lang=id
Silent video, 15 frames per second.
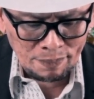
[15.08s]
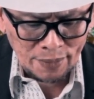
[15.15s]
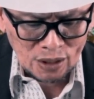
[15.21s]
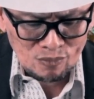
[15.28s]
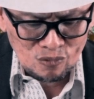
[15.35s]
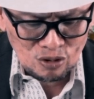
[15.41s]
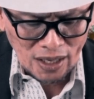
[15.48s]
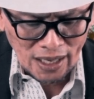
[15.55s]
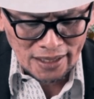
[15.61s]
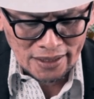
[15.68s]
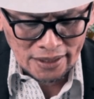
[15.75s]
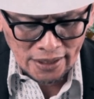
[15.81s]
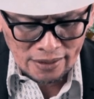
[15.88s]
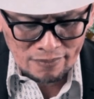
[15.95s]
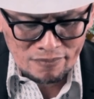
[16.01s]
Permulaan
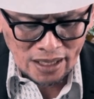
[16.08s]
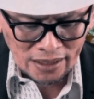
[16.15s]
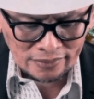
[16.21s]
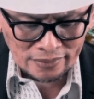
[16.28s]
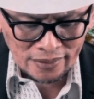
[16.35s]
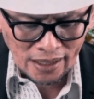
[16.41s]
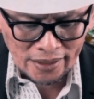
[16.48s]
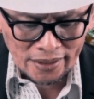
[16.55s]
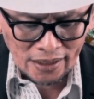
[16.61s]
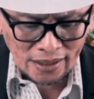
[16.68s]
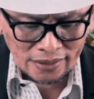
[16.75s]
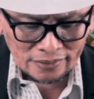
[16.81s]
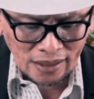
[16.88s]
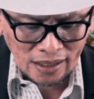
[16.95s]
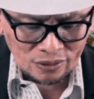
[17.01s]
hikmat
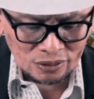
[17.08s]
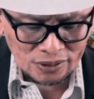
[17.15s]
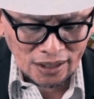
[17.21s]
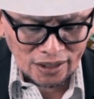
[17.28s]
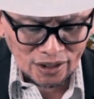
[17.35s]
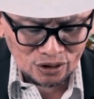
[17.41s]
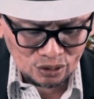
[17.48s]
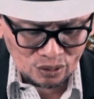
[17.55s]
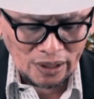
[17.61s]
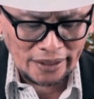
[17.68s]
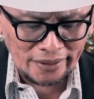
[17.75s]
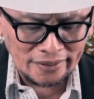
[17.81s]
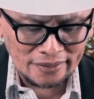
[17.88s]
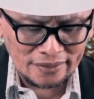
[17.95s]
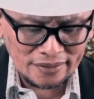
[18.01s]
adalah takut akan
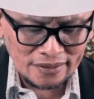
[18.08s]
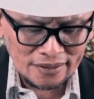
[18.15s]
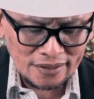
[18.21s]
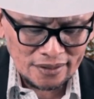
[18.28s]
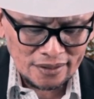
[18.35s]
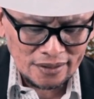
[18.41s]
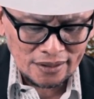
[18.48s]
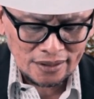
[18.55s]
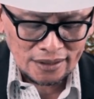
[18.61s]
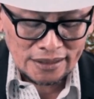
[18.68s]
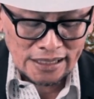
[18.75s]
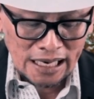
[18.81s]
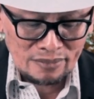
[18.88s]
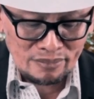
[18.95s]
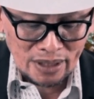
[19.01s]
Tuhan
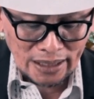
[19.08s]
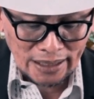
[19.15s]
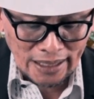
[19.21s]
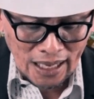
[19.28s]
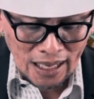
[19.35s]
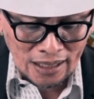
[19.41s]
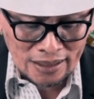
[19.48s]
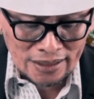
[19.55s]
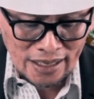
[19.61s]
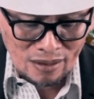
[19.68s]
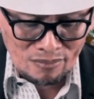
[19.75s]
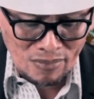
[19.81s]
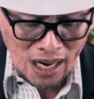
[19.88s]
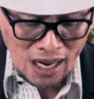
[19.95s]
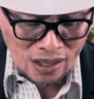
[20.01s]
dan mengenal
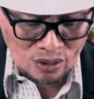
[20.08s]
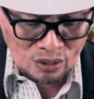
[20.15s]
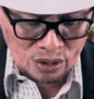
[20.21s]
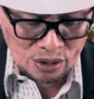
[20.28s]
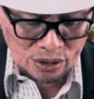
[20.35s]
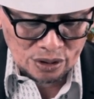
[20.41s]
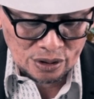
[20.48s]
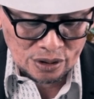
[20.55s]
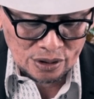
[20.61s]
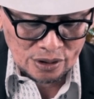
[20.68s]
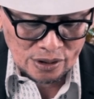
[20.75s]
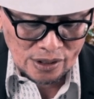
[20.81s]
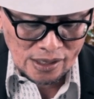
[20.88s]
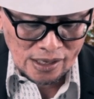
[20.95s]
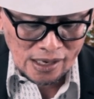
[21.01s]
yang Maha
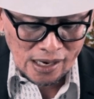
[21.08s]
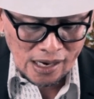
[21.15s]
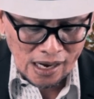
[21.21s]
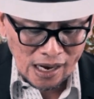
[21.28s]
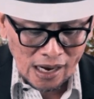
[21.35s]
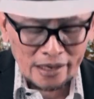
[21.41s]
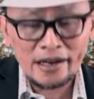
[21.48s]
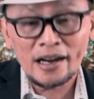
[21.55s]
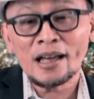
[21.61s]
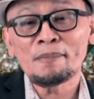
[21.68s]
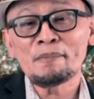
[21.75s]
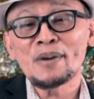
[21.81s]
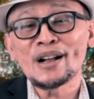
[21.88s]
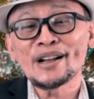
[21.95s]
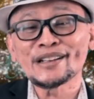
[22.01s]
Kudus
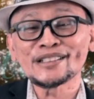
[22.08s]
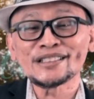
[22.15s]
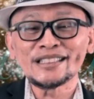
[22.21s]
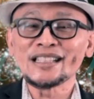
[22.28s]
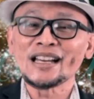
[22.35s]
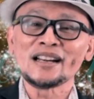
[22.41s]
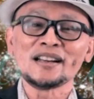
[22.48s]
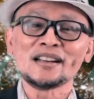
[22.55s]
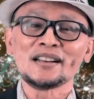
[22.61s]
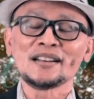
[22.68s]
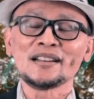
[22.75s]
adalah pengertian.